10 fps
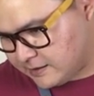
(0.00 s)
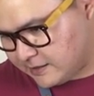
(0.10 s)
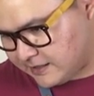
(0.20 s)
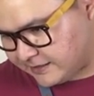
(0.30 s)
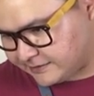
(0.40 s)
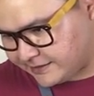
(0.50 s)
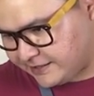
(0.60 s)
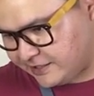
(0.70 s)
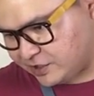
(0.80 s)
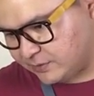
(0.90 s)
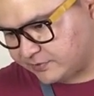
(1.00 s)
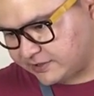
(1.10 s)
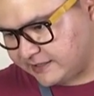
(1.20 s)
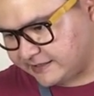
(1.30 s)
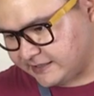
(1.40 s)
а, такие
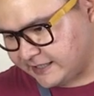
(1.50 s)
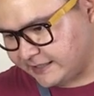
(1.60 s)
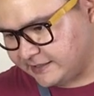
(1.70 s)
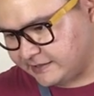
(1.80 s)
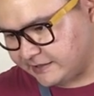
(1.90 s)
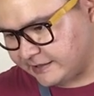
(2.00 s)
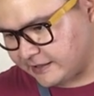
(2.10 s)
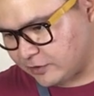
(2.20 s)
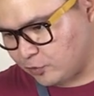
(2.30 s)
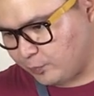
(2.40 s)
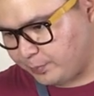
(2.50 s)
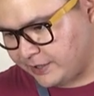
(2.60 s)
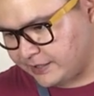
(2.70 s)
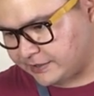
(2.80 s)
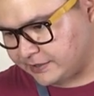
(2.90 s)
щипцы, если хотите их
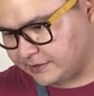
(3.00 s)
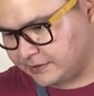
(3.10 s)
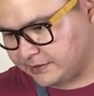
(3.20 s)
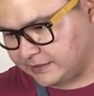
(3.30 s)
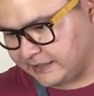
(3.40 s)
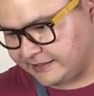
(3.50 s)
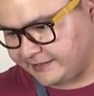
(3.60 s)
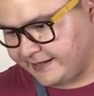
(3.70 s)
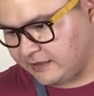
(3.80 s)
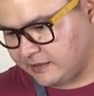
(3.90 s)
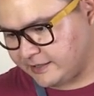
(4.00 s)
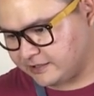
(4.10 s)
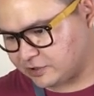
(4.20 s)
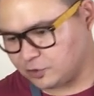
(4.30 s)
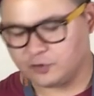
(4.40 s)
купить а, отдельно,
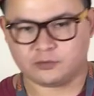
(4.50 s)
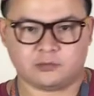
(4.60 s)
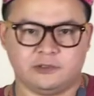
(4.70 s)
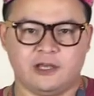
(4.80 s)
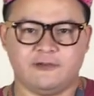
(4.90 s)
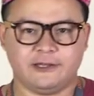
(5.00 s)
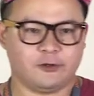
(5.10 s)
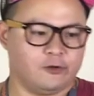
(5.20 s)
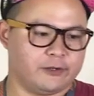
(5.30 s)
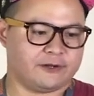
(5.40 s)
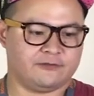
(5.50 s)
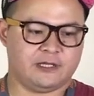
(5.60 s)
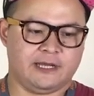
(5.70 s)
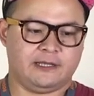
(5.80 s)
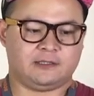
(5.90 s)
они стоят 9 долларов,
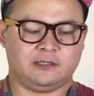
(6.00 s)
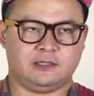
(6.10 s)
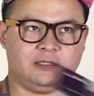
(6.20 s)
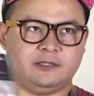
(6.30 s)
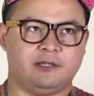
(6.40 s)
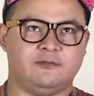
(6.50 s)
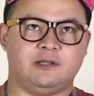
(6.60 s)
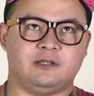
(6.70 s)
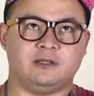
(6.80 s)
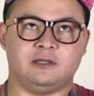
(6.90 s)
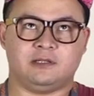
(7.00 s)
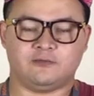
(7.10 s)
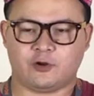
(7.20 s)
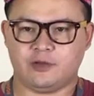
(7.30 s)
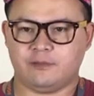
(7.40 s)
да, это 9, э,
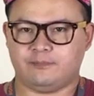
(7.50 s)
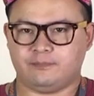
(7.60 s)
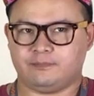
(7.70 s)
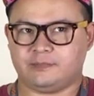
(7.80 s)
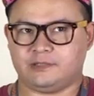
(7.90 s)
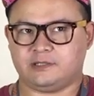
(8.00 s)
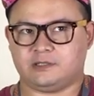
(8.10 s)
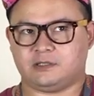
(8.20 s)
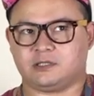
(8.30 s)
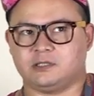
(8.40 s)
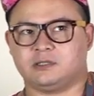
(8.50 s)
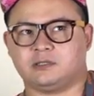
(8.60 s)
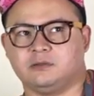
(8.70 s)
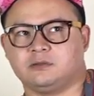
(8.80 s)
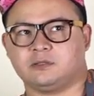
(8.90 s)
это в районе
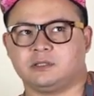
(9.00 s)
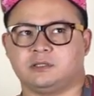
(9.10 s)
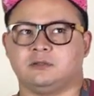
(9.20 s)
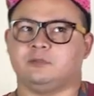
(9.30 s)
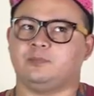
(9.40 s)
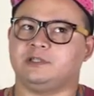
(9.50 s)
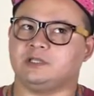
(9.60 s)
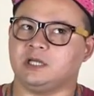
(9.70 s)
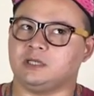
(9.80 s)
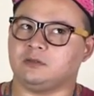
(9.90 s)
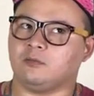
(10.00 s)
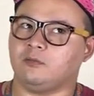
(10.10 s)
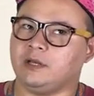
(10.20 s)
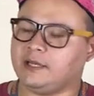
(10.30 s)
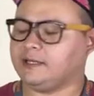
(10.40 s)
600-650
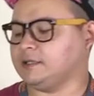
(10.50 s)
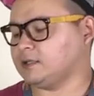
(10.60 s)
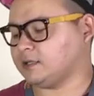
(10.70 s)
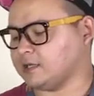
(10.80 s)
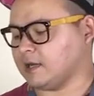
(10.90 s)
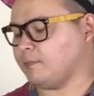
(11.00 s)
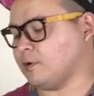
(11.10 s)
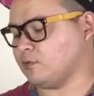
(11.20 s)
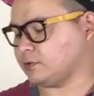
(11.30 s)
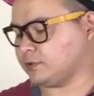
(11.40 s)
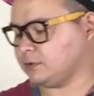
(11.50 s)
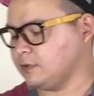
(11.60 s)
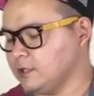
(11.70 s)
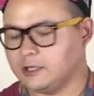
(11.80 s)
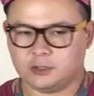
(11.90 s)
рублей, где-то так по курсу.
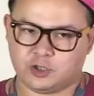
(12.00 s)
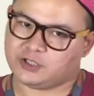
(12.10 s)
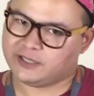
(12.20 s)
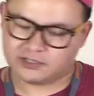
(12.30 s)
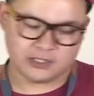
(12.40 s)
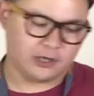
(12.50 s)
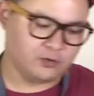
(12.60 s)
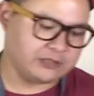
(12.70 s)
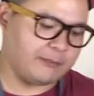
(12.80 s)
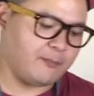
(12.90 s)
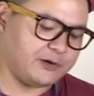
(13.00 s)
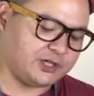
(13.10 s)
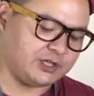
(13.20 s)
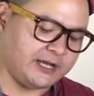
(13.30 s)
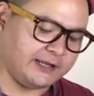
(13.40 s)
Точно не знаю, ну сами
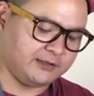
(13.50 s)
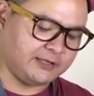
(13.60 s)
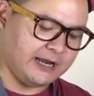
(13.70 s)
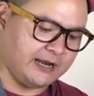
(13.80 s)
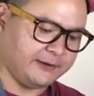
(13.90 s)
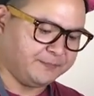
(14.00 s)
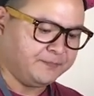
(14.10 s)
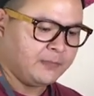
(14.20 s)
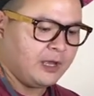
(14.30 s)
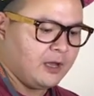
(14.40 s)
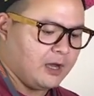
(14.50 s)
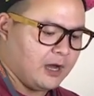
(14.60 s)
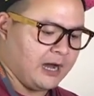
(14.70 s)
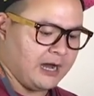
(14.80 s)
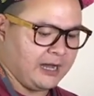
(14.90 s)
посчитайте. Далее.
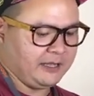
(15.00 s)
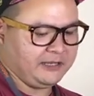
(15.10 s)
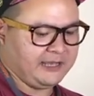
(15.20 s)
А,